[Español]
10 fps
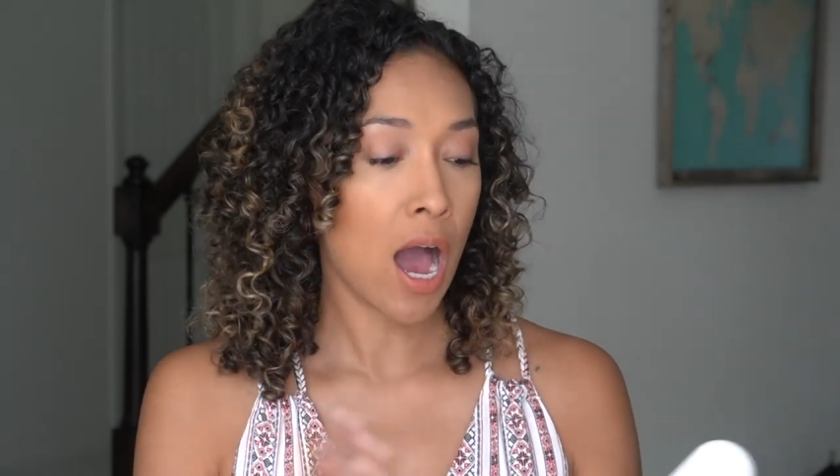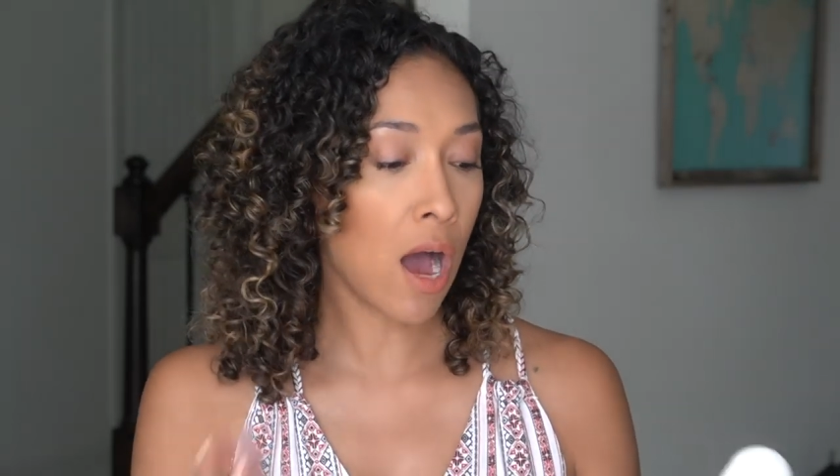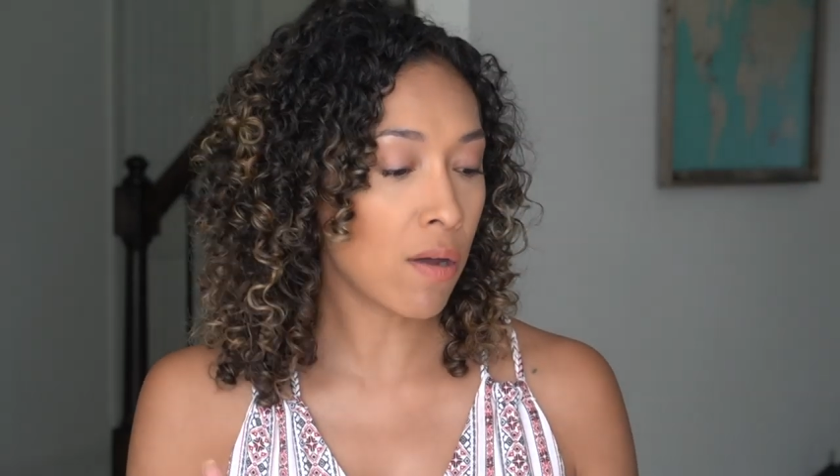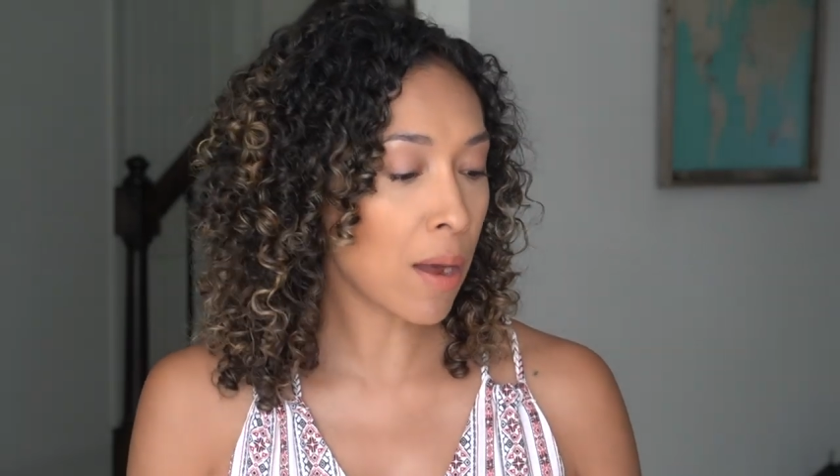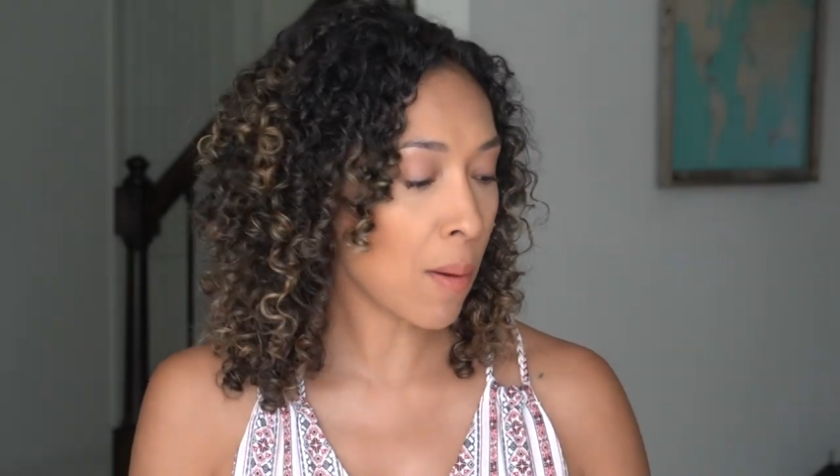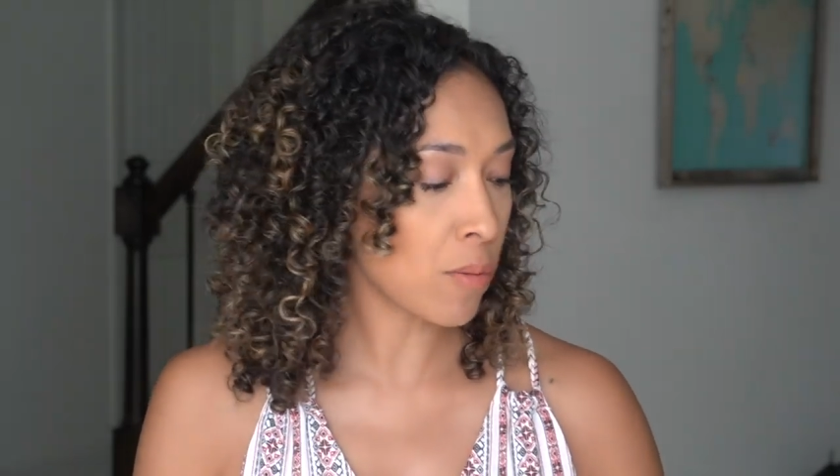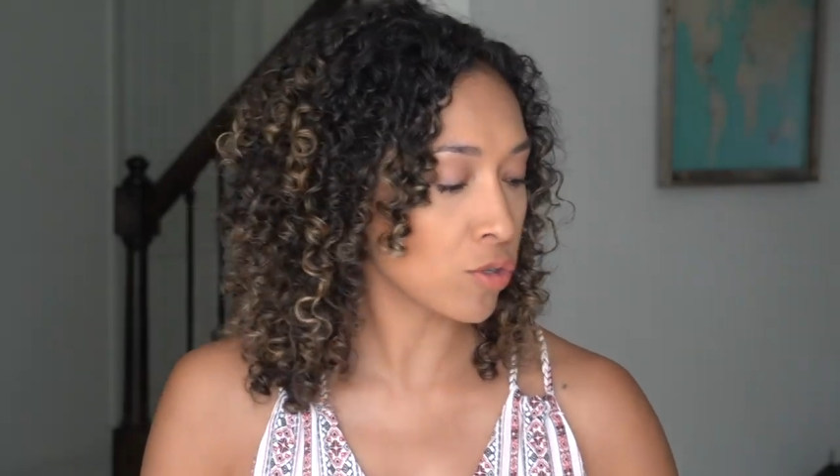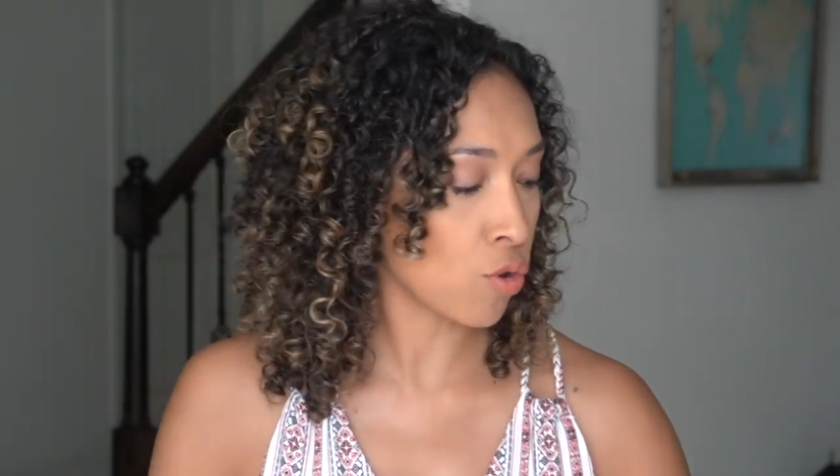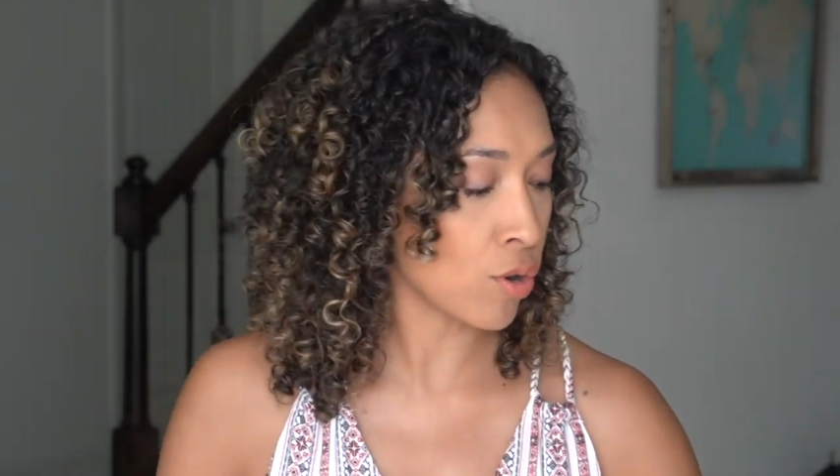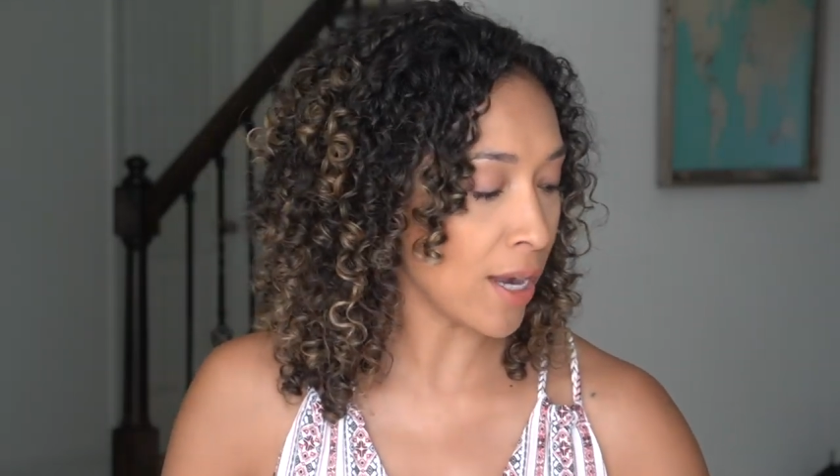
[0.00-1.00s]
Ahora
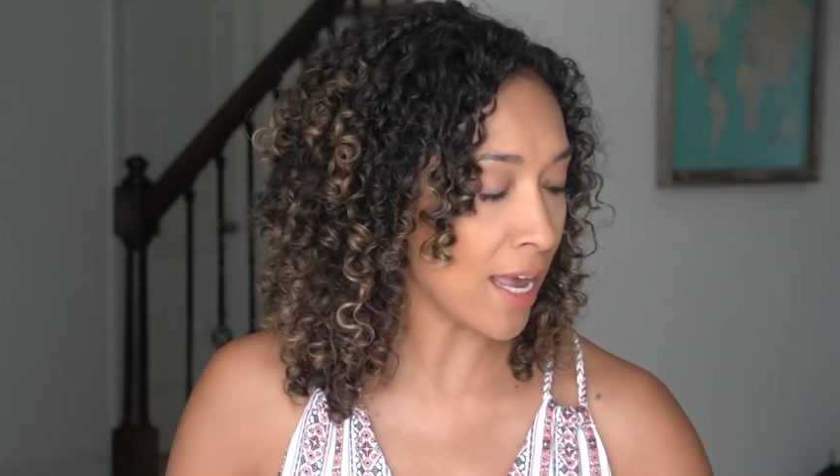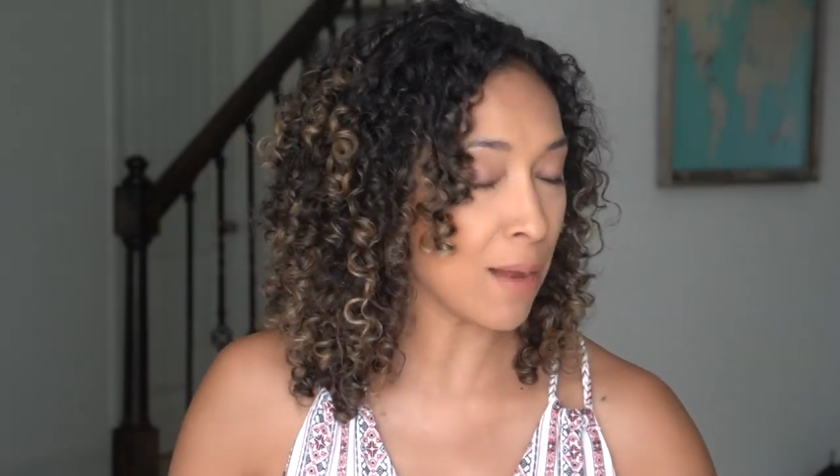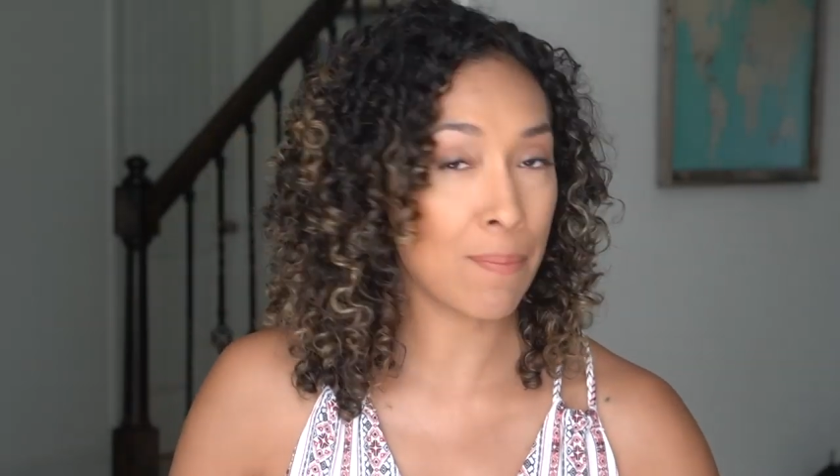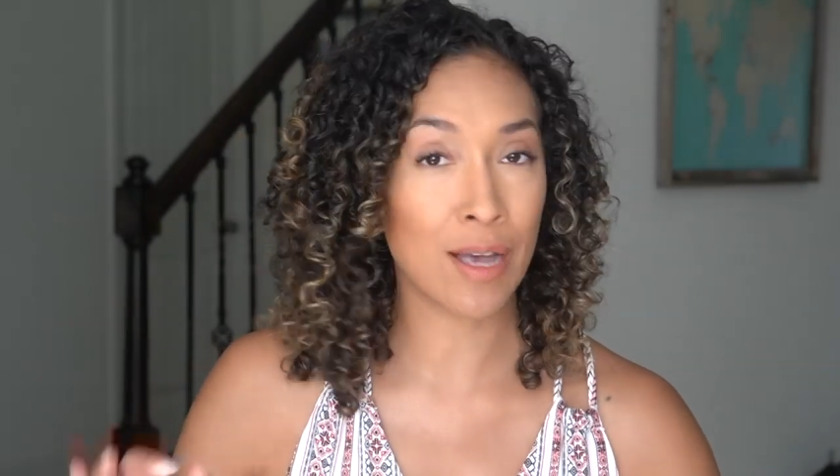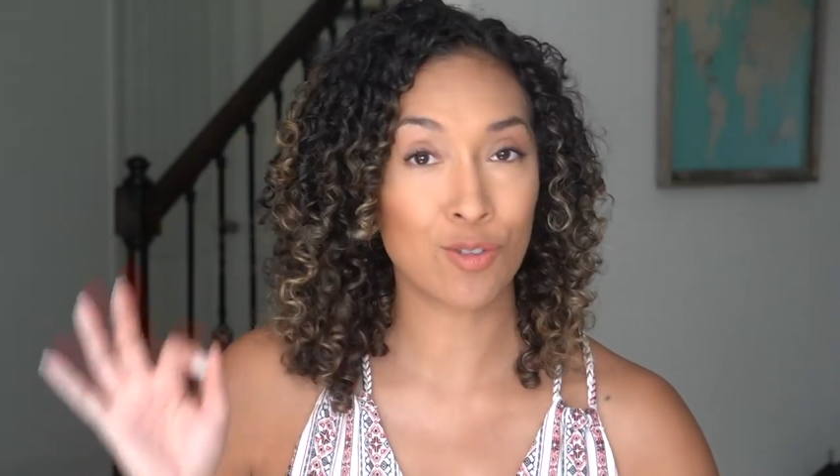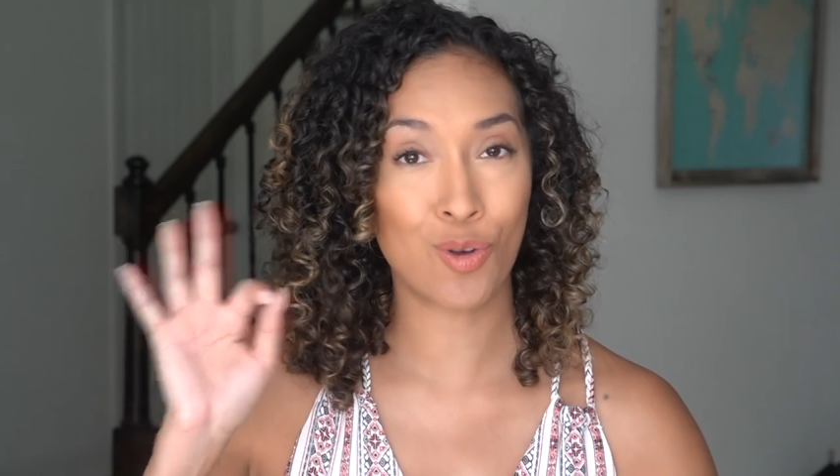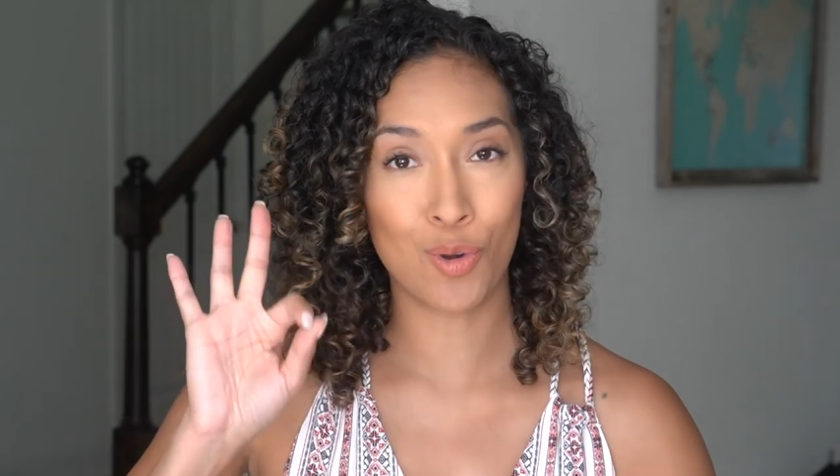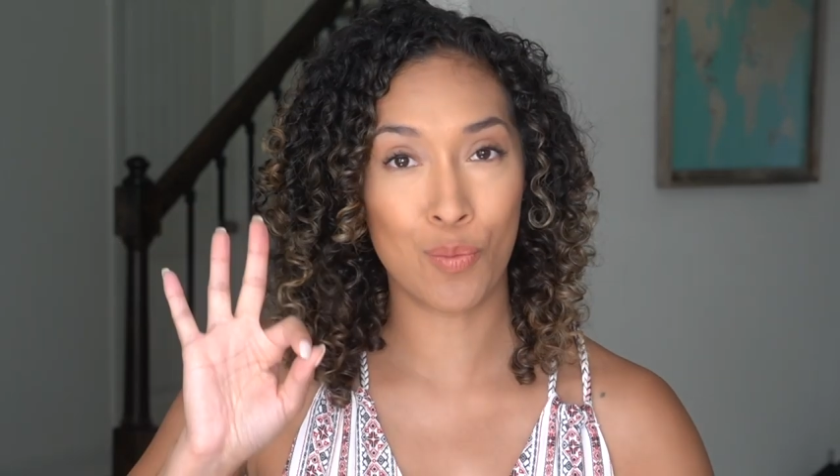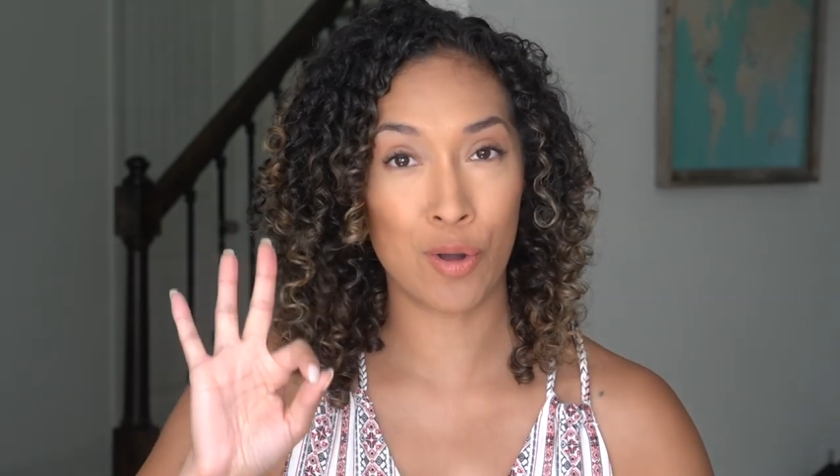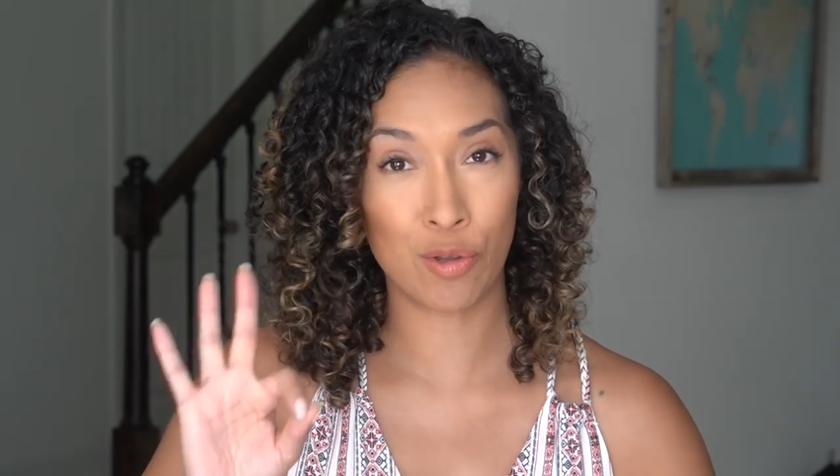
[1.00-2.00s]
vamos con el paso
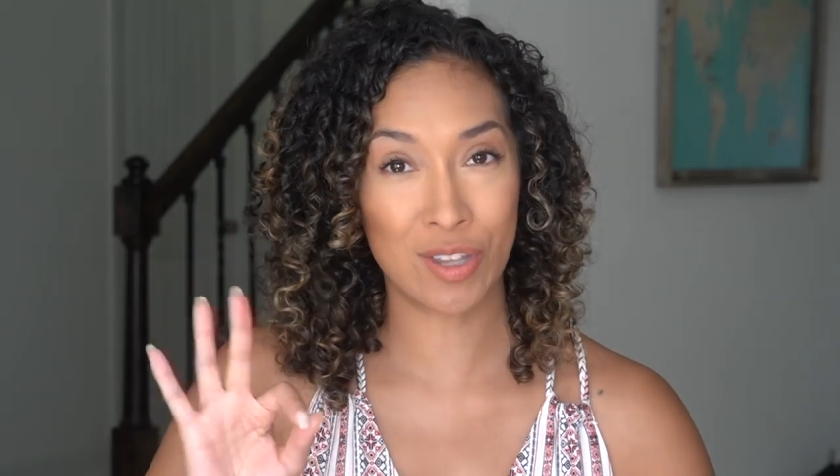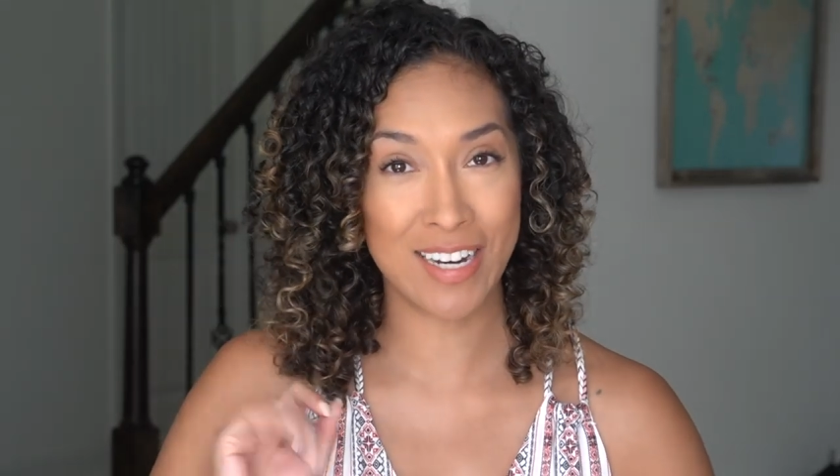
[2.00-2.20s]
número